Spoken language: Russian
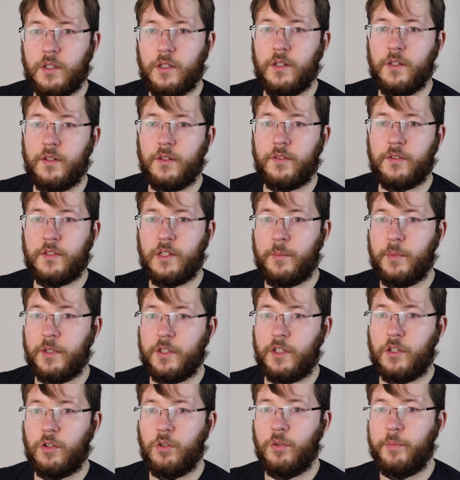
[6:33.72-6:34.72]
а, самый
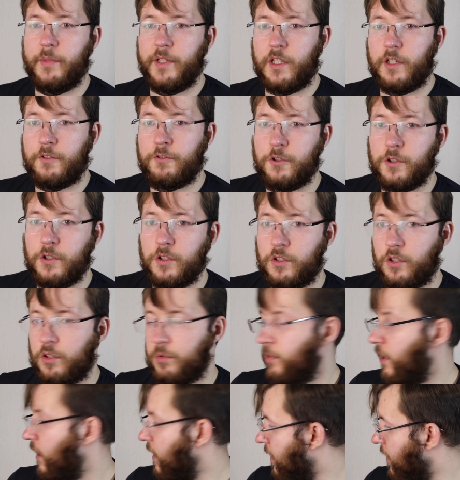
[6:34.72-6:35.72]
дорогой микрофон, который
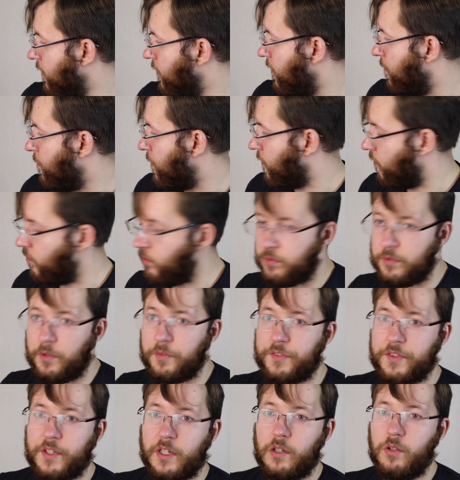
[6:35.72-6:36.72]
у меня есть, теперь снова
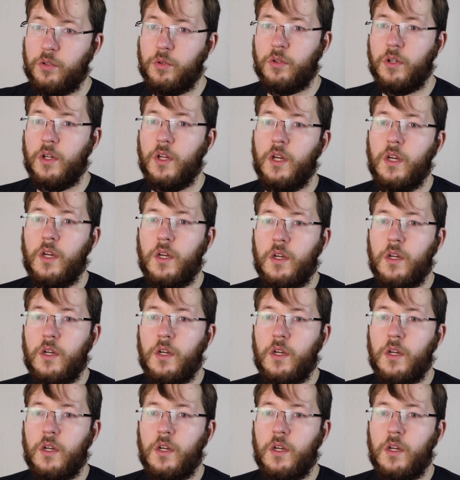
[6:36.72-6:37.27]
в строю.